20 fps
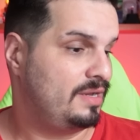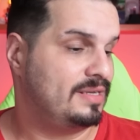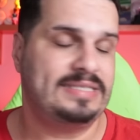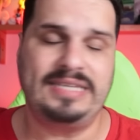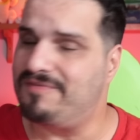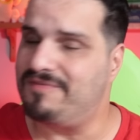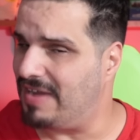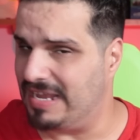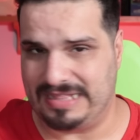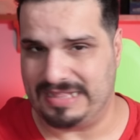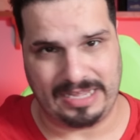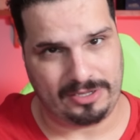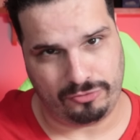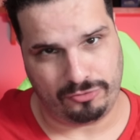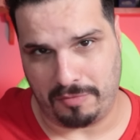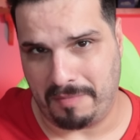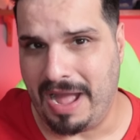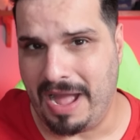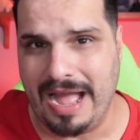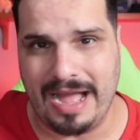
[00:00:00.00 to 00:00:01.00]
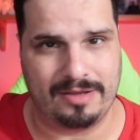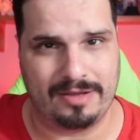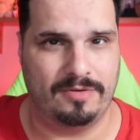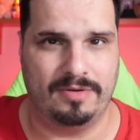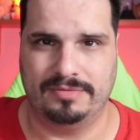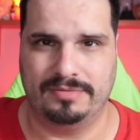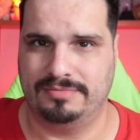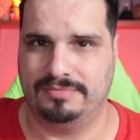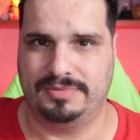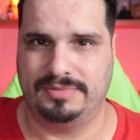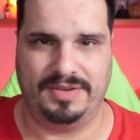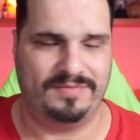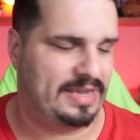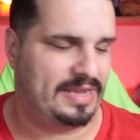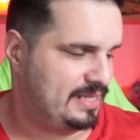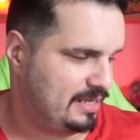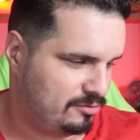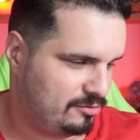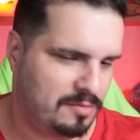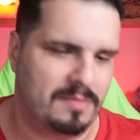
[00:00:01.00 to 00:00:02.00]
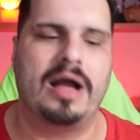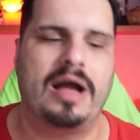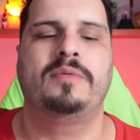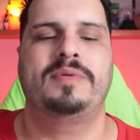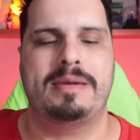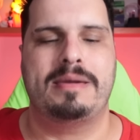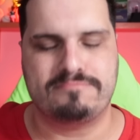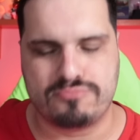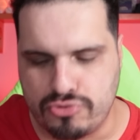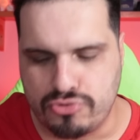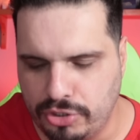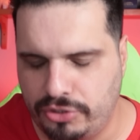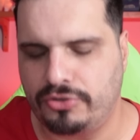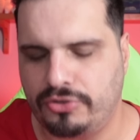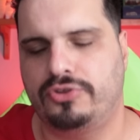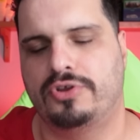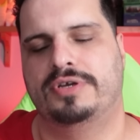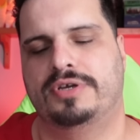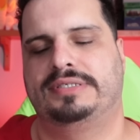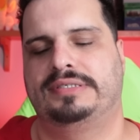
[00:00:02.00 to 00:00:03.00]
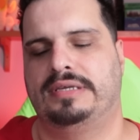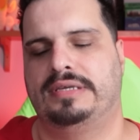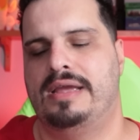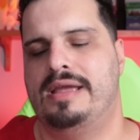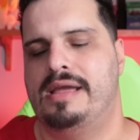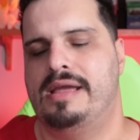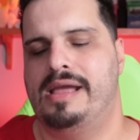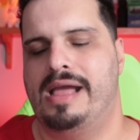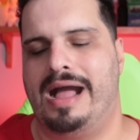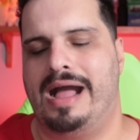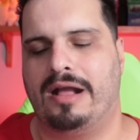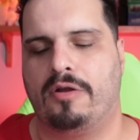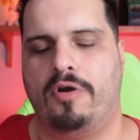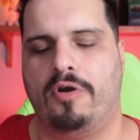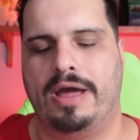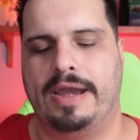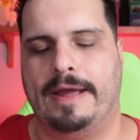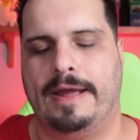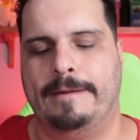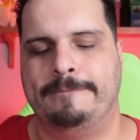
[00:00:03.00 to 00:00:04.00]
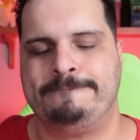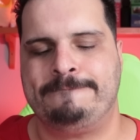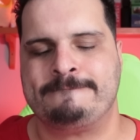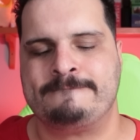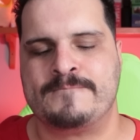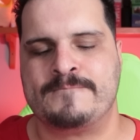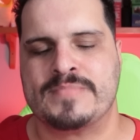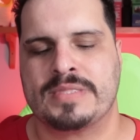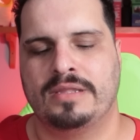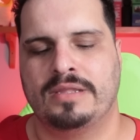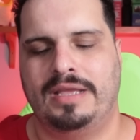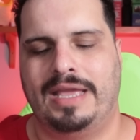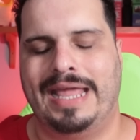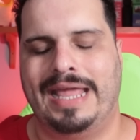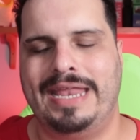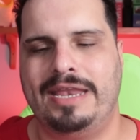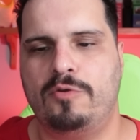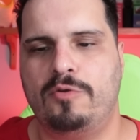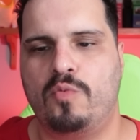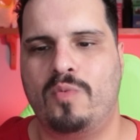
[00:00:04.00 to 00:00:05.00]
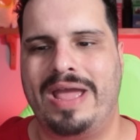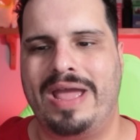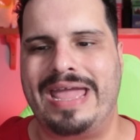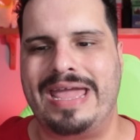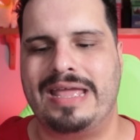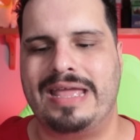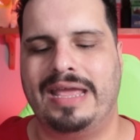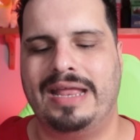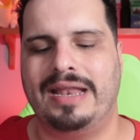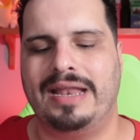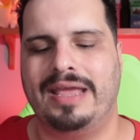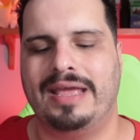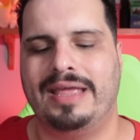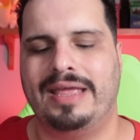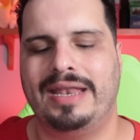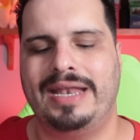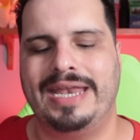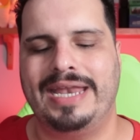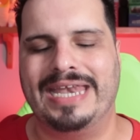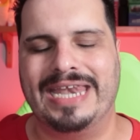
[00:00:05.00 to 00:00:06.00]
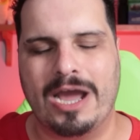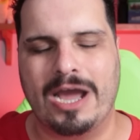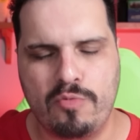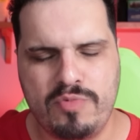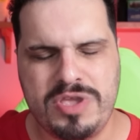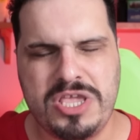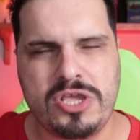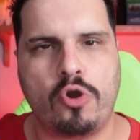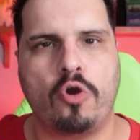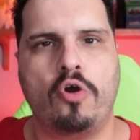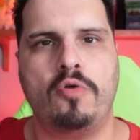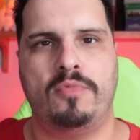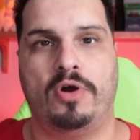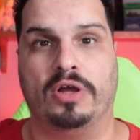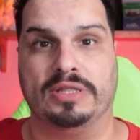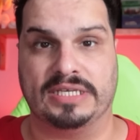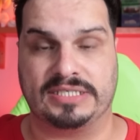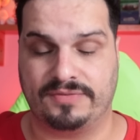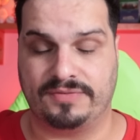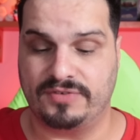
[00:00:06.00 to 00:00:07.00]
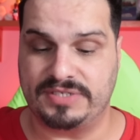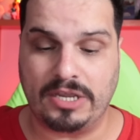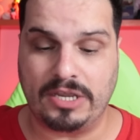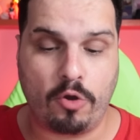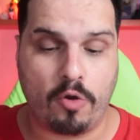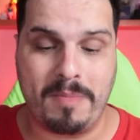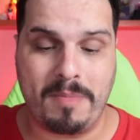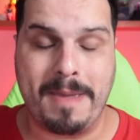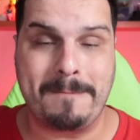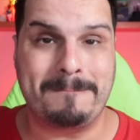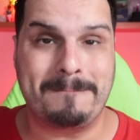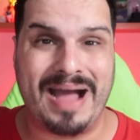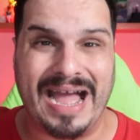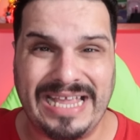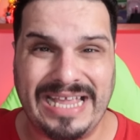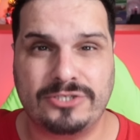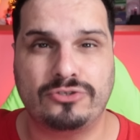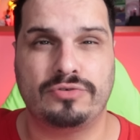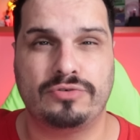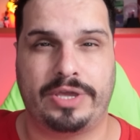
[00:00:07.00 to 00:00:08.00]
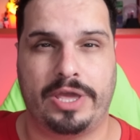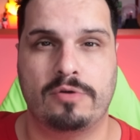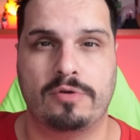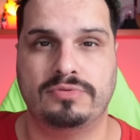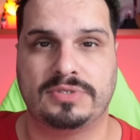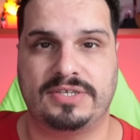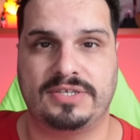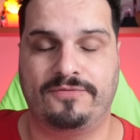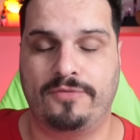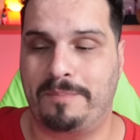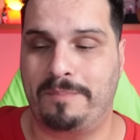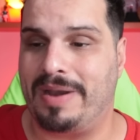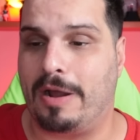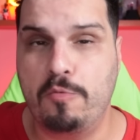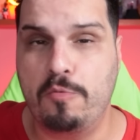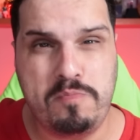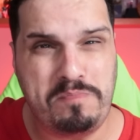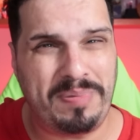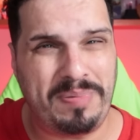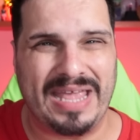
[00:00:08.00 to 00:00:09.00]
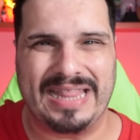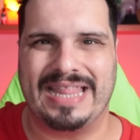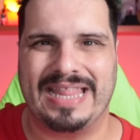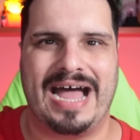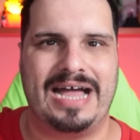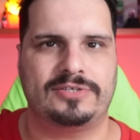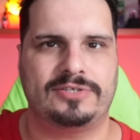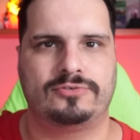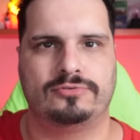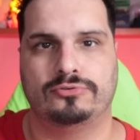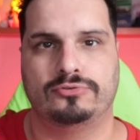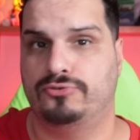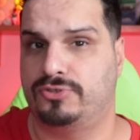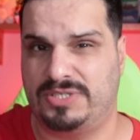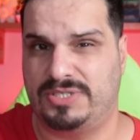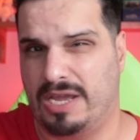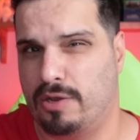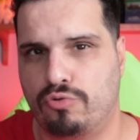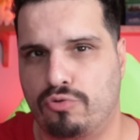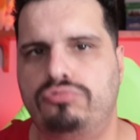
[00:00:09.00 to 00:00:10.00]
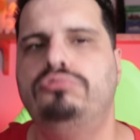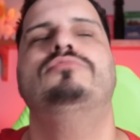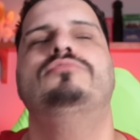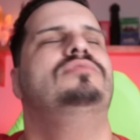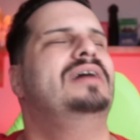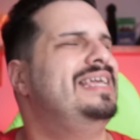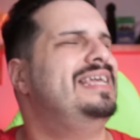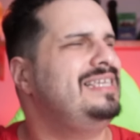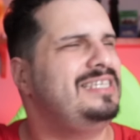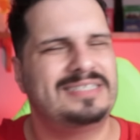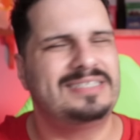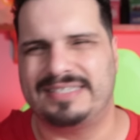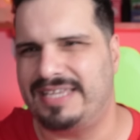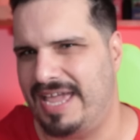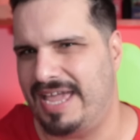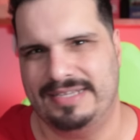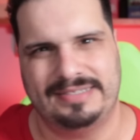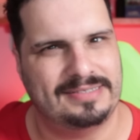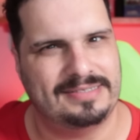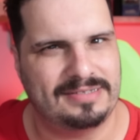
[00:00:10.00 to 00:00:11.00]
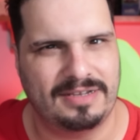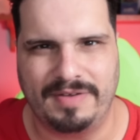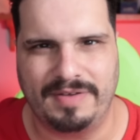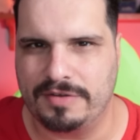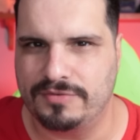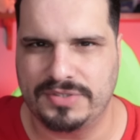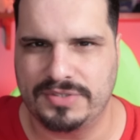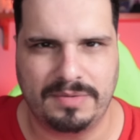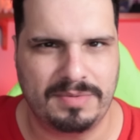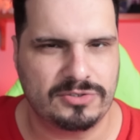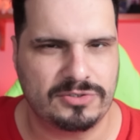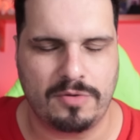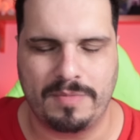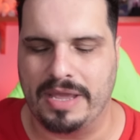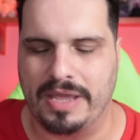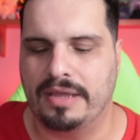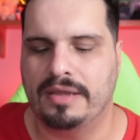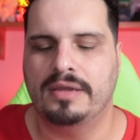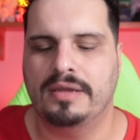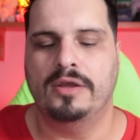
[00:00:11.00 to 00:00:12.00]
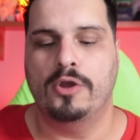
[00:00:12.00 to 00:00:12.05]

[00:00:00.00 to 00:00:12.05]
Você vai ter que tomar água. Você vai ter que tomar água, que é muito doce. Agora, ele não é. Ele, ele, não incomoda. Se você comer mais do que um, se for para um pedaço do segundo, aí esquece, você não vai conseguir mais comer.